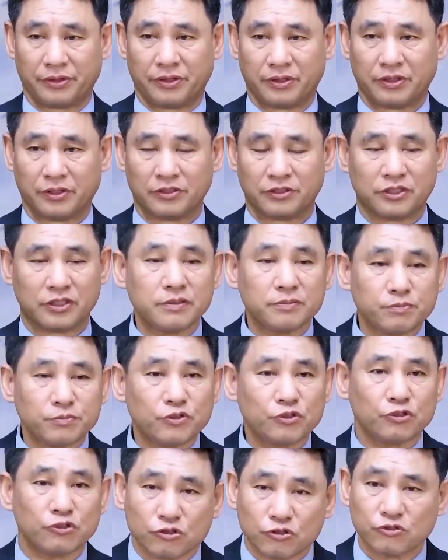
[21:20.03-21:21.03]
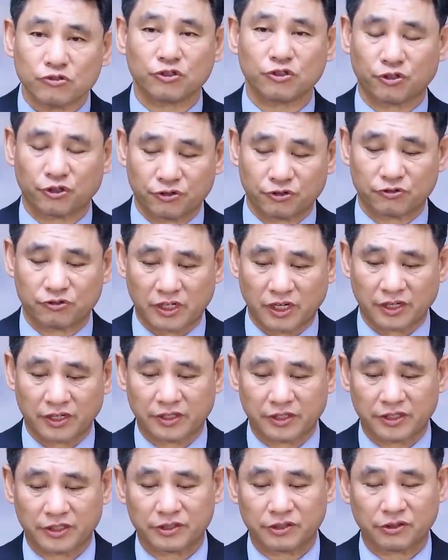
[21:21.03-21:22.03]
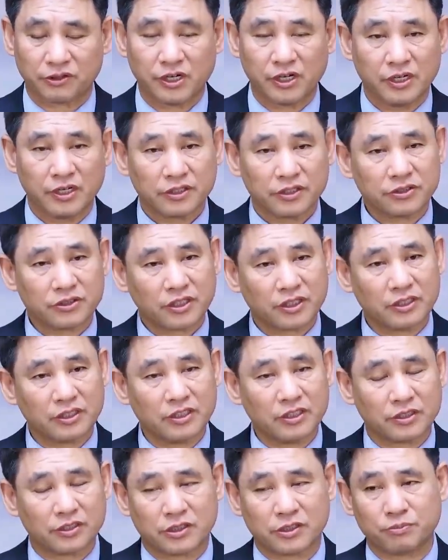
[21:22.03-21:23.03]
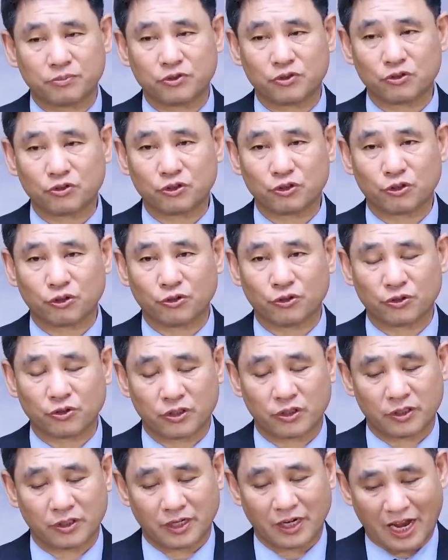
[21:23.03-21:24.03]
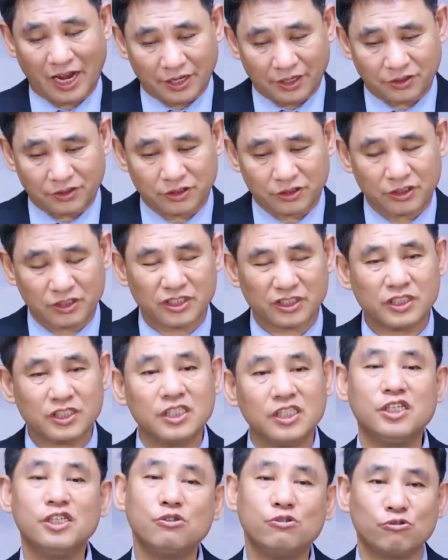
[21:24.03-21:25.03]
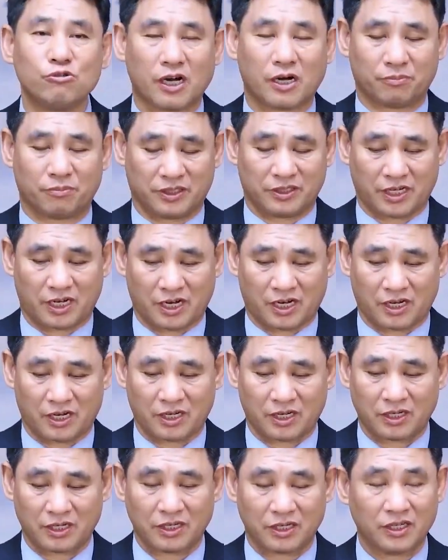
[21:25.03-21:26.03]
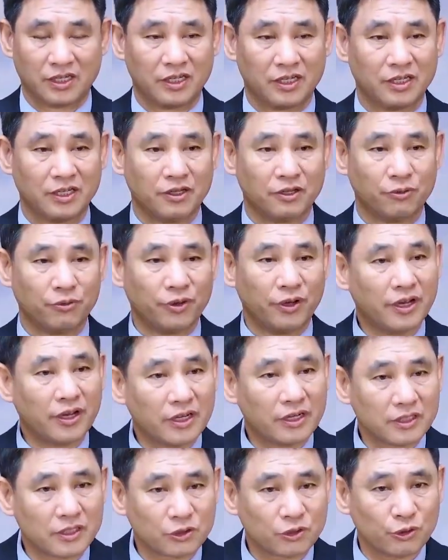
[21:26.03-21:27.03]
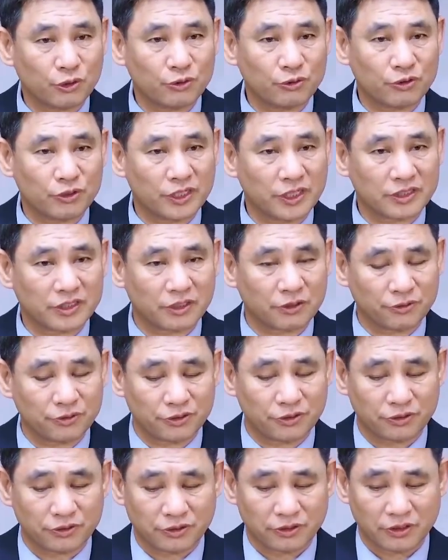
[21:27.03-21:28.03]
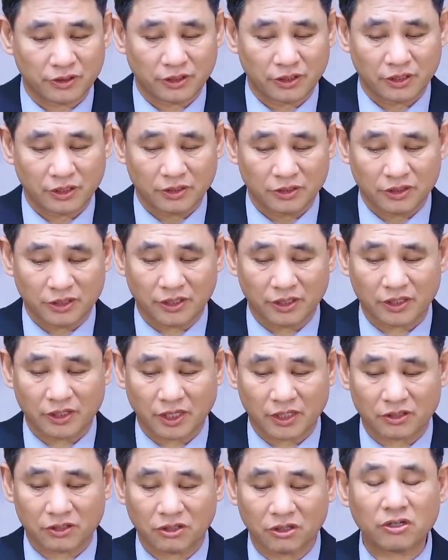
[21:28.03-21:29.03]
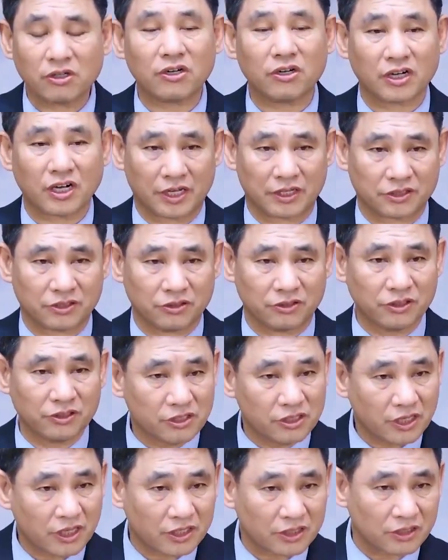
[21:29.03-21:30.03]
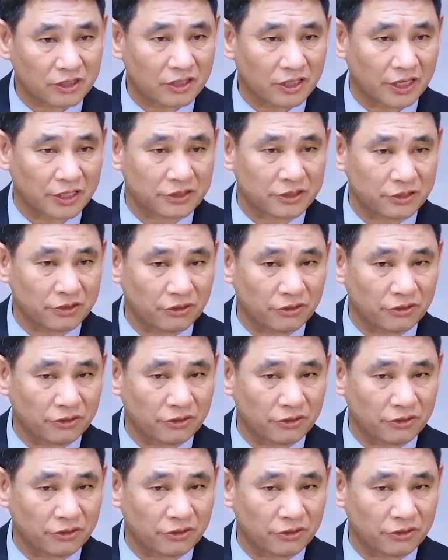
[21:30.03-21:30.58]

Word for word: 집중 교육을 한 거예요. 근데 이 집중 교육을 한 이유가 뭐냐? 왜 교육을 했다고요? 너희가 들어가서 어디에 들어가서요?